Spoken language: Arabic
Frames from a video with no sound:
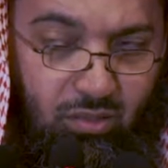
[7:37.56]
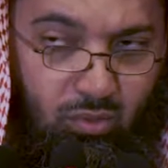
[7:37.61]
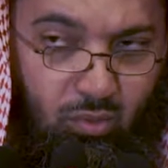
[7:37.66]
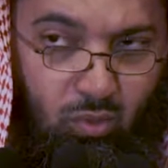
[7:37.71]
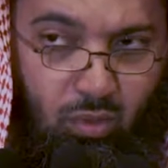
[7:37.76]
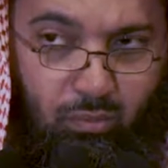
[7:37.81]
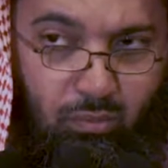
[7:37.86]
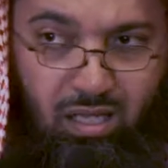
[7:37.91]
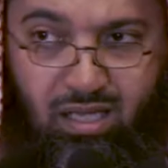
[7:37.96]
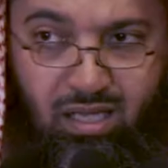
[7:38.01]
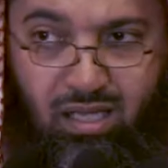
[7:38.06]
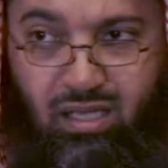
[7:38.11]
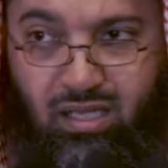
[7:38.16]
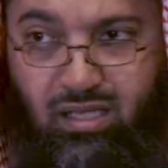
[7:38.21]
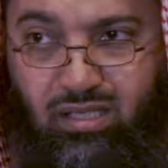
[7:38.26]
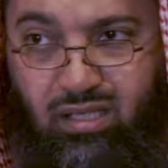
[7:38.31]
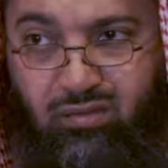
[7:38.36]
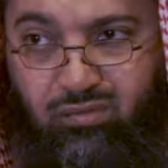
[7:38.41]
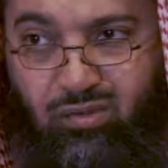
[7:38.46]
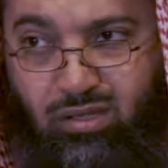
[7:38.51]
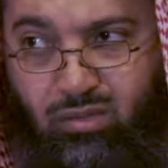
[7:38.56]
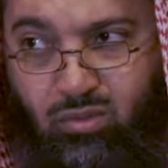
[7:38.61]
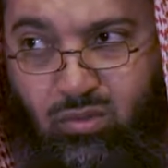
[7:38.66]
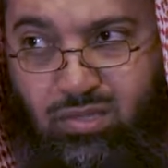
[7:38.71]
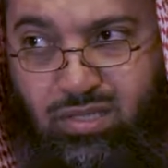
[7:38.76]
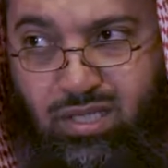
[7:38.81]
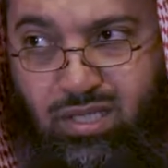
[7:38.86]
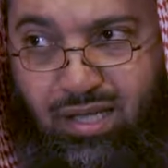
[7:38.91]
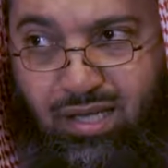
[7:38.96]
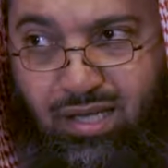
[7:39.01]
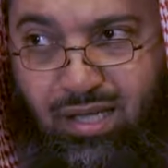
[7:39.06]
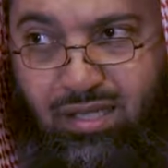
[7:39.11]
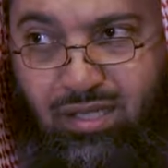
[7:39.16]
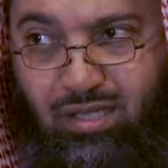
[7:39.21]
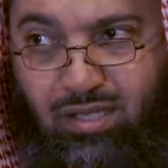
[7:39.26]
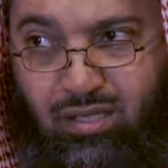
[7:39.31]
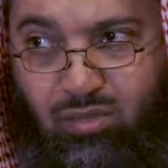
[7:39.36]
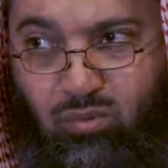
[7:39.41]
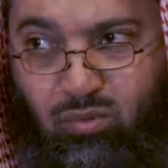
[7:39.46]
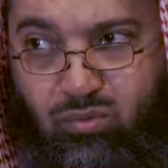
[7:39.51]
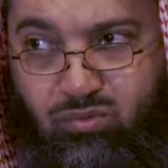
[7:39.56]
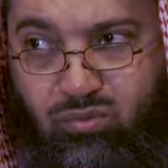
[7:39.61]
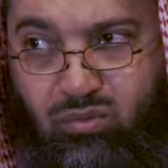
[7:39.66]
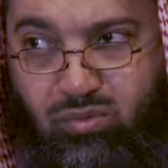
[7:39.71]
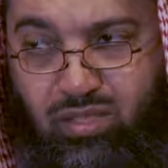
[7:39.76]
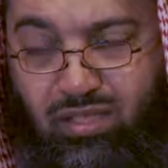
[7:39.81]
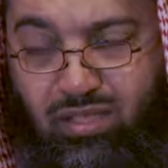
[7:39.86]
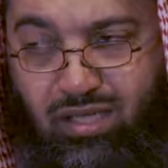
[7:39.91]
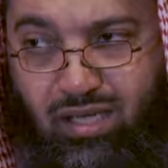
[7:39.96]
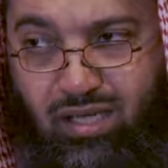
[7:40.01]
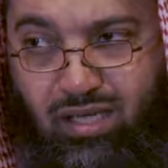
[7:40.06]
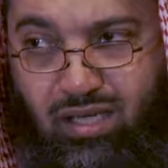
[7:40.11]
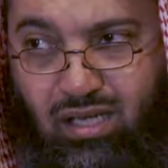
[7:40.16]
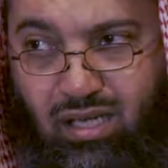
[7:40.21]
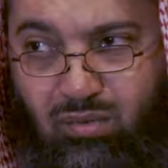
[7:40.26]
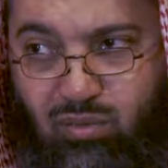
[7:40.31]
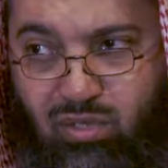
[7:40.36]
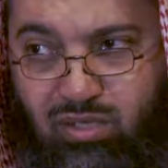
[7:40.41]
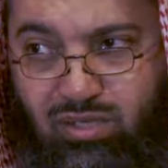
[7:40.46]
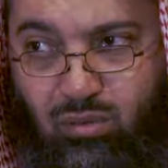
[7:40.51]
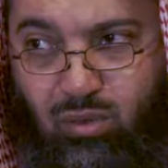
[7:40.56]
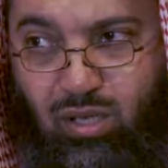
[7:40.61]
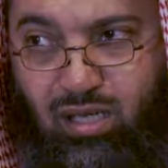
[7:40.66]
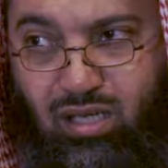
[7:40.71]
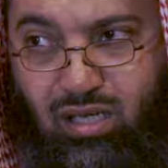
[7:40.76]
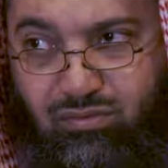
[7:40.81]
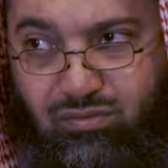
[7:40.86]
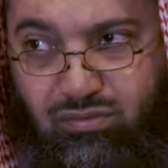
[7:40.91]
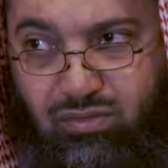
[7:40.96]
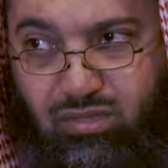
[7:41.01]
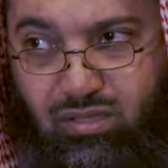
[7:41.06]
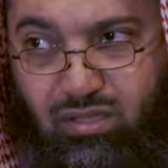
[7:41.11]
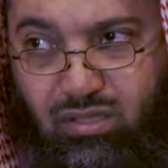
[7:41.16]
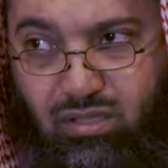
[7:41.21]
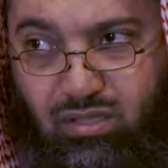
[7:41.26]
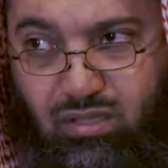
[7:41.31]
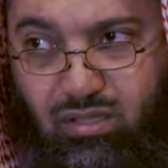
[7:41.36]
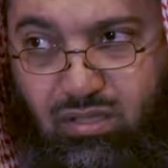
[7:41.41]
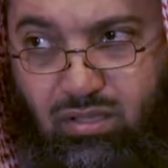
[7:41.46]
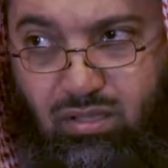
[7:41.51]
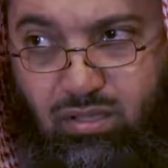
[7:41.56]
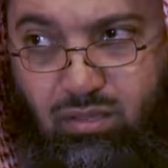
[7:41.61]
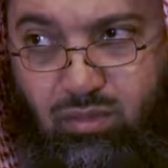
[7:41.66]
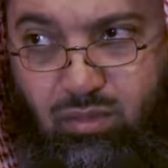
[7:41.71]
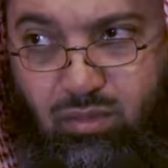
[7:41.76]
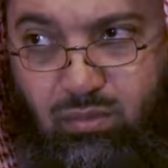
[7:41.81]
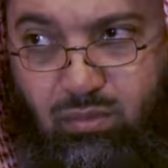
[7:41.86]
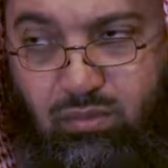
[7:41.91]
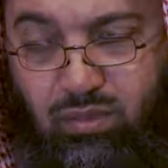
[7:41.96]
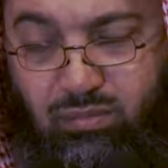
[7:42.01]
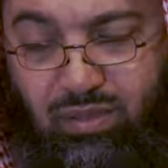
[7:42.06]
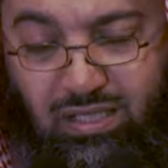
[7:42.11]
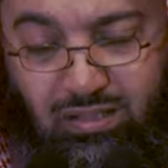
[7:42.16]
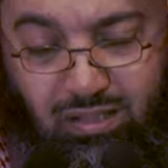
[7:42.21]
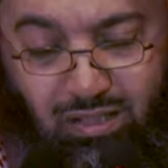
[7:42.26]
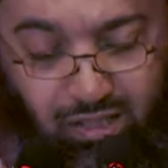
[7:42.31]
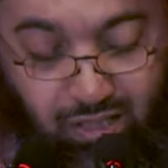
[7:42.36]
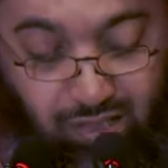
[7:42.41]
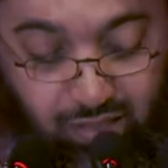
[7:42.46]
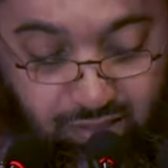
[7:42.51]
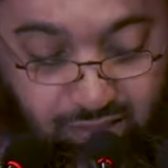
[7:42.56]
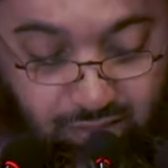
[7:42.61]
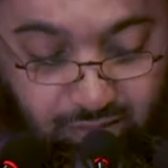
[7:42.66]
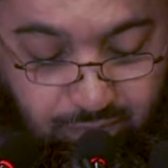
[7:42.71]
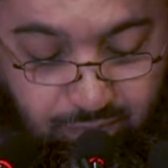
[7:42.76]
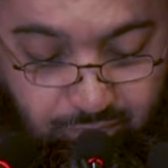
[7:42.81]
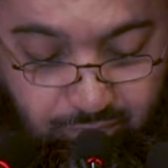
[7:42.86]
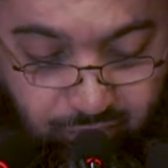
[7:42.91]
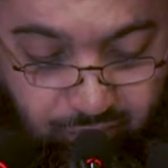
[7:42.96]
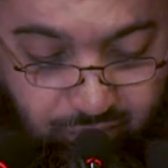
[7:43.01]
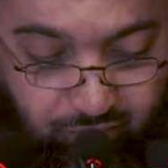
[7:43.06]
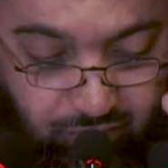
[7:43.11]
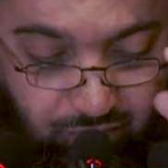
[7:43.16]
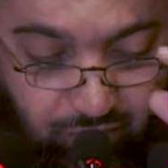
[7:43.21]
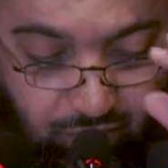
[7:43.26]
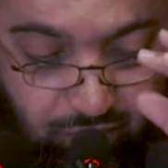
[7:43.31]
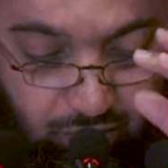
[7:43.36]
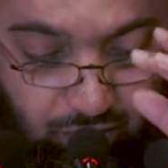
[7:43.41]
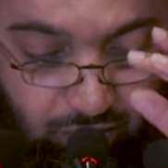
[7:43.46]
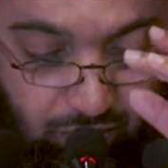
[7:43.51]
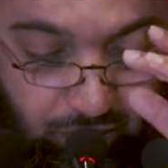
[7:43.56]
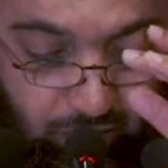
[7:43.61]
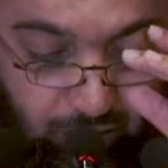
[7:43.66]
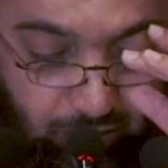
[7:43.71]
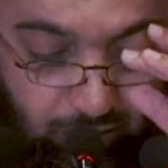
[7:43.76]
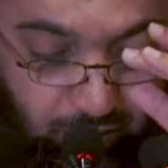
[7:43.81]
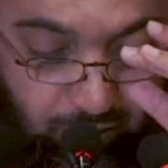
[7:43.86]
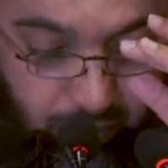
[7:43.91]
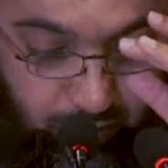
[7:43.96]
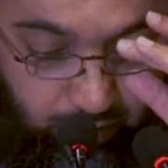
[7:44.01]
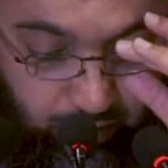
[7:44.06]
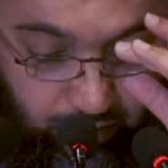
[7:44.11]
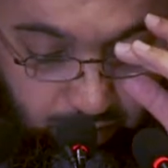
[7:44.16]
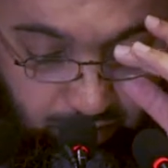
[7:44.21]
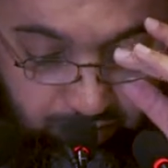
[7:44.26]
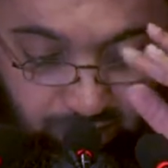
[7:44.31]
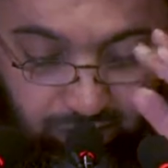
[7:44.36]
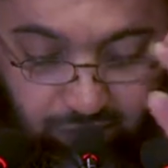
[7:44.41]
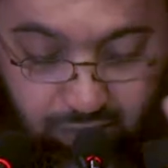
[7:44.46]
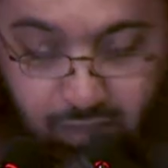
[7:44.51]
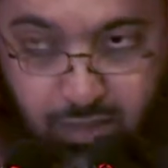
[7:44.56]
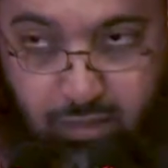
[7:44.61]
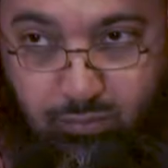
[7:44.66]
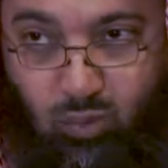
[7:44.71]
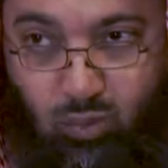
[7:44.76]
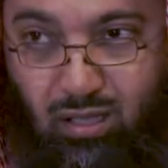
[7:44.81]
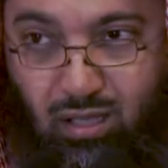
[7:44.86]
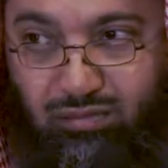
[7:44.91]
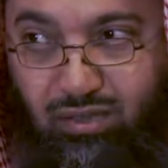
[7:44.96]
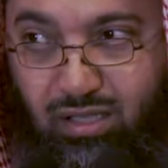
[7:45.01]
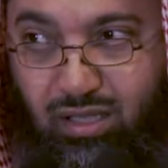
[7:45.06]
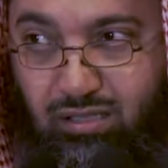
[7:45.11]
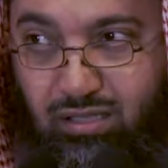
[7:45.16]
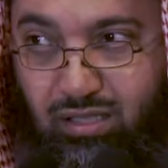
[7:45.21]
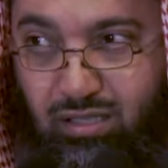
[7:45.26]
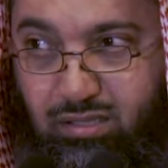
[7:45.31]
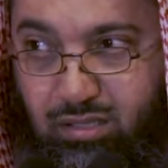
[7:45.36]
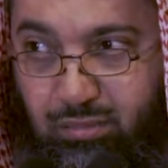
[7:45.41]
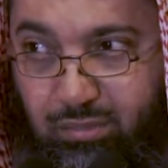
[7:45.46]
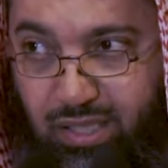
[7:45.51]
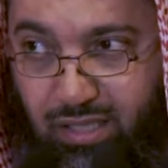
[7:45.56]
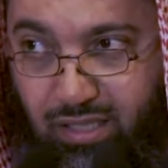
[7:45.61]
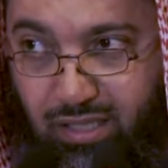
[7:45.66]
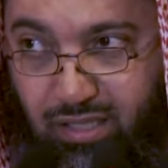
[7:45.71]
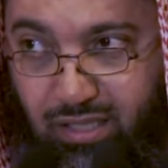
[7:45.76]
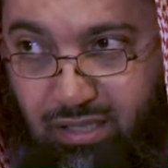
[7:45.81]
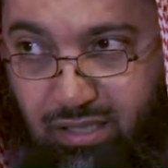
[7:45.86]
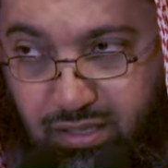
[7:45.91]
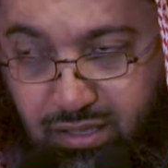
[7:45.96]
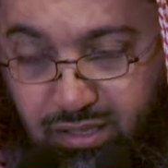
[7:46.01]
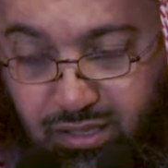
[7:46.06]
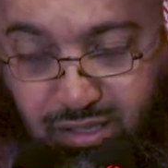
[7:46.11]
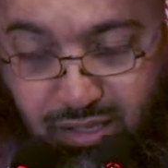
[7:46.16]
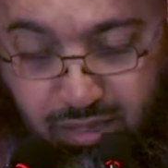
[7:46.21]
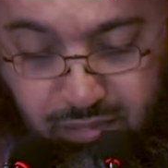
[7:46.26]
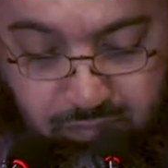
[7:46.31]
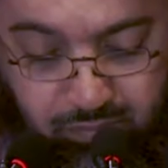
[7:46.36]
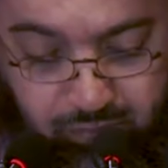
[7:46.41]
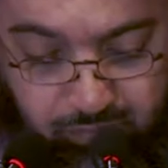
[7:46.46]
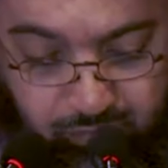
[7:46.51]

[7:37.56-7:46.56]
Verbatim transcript: هو ما نفى النقصان لكنه في ابتداء الأمر توقف ثم بعد ذلك آه، رجع إلى موافقة الجماعة نعم